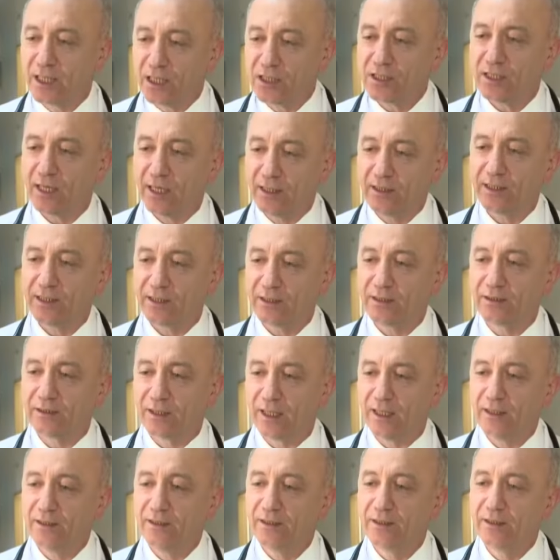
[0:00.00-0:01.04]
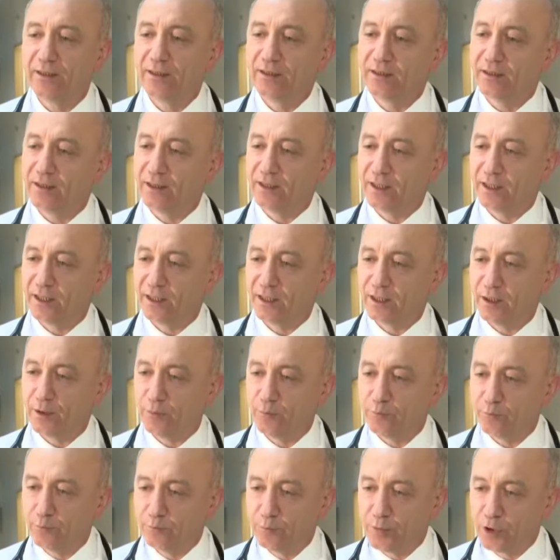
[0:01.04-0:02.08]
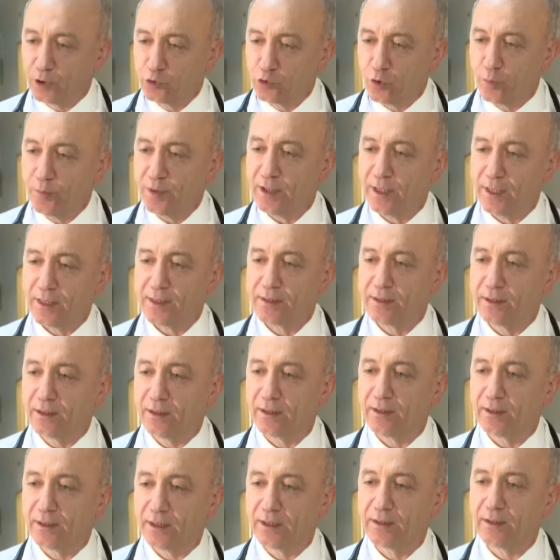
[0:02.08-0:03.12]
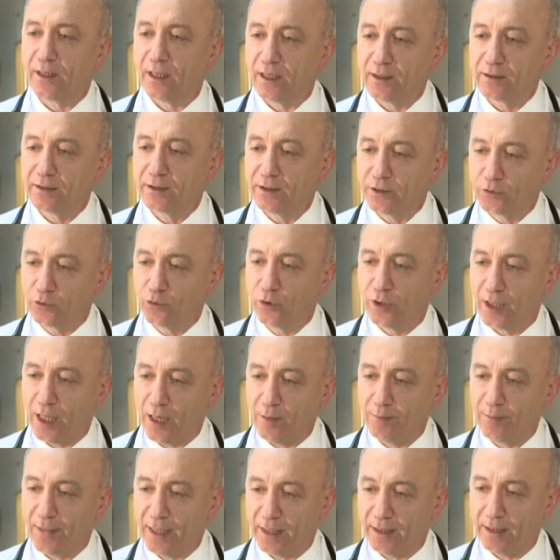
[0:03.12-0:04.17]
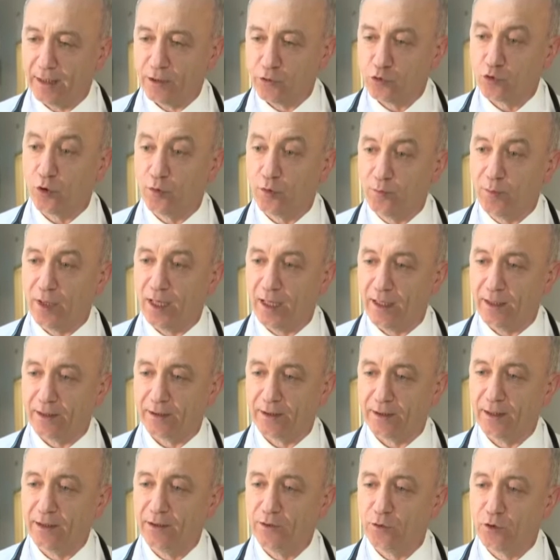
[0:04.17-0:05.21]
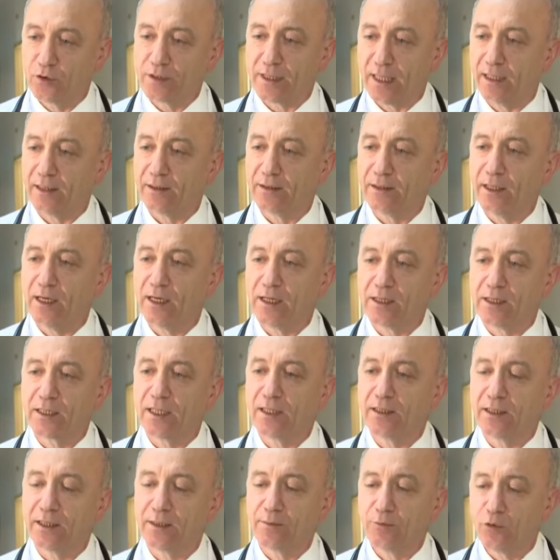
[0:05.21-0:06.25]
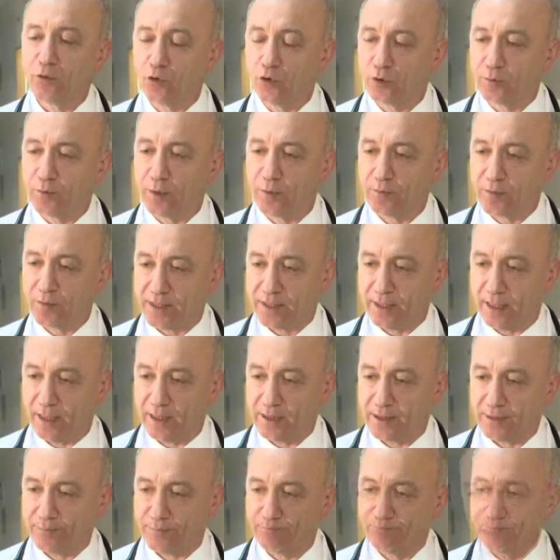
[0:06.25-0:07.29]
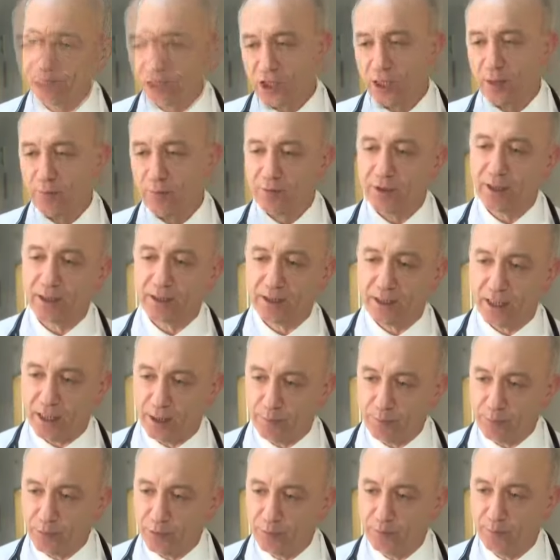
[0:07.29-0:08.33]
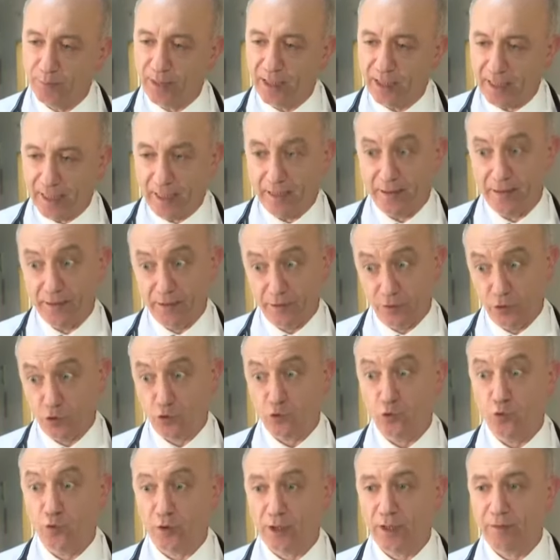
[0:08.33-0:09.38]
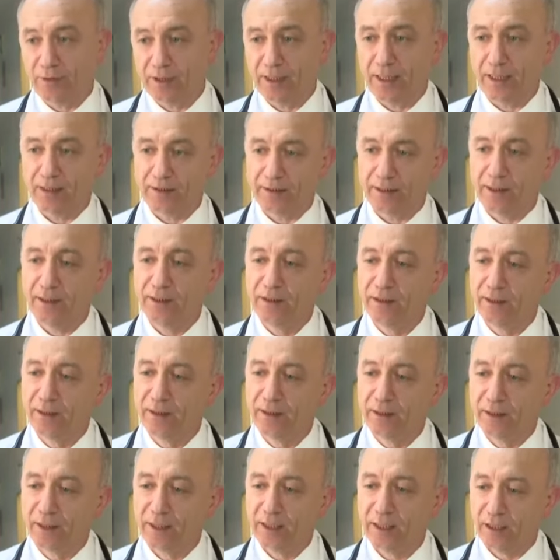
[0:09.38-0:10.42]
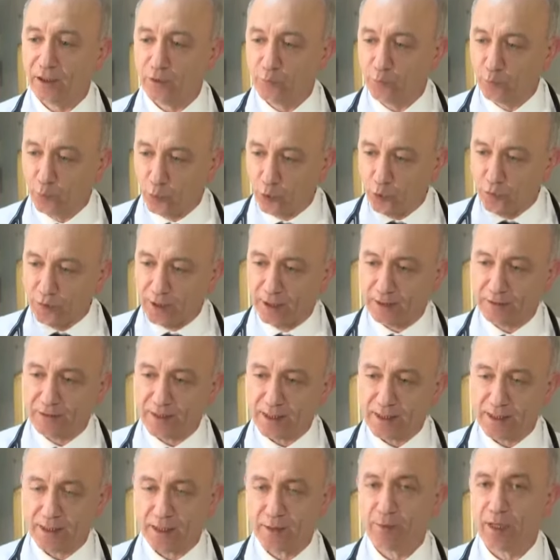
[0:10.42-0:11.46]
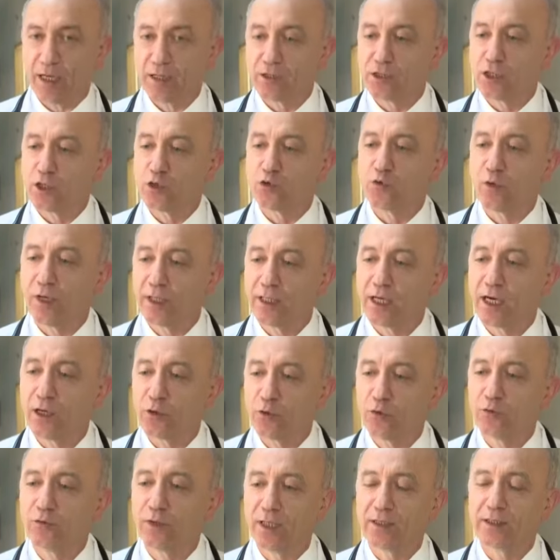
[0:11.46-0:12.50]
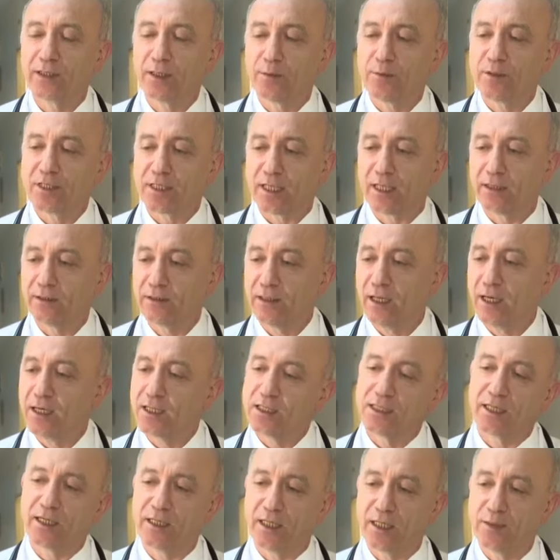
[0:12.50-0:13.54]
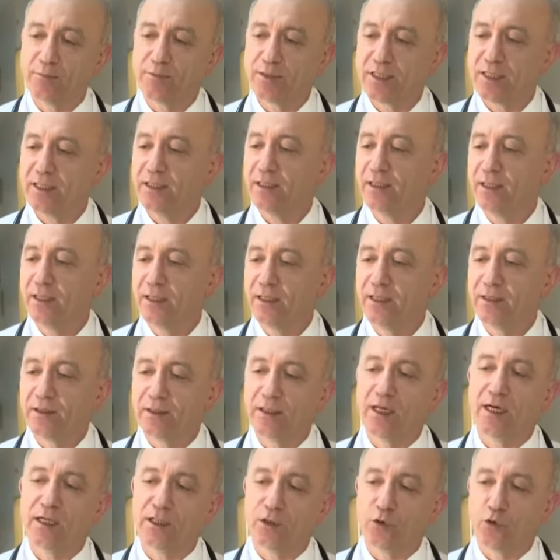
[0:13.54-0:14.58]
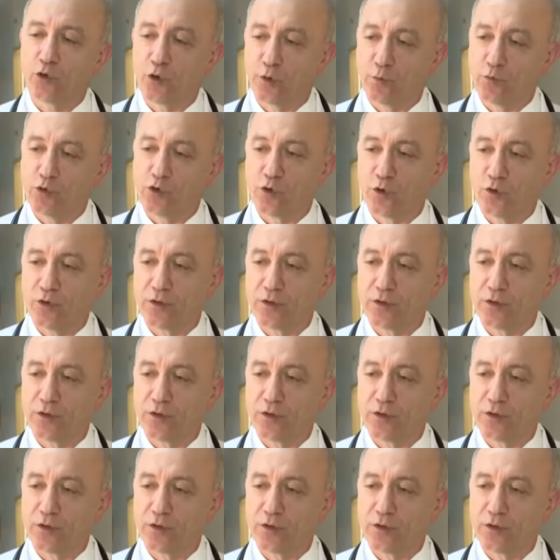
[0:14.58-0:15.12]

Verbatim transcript: Kış aylarında e, mikrobik hastalıkların arttığı dönemlerde sonbaharda özellikle akciğerleri korumamız lazım. Şapka, kep, bere soğuk havalarda e, boyun atkısı gibi aksesuarlar kullandığımız anda akciğerlerimizi daha iyi korumuş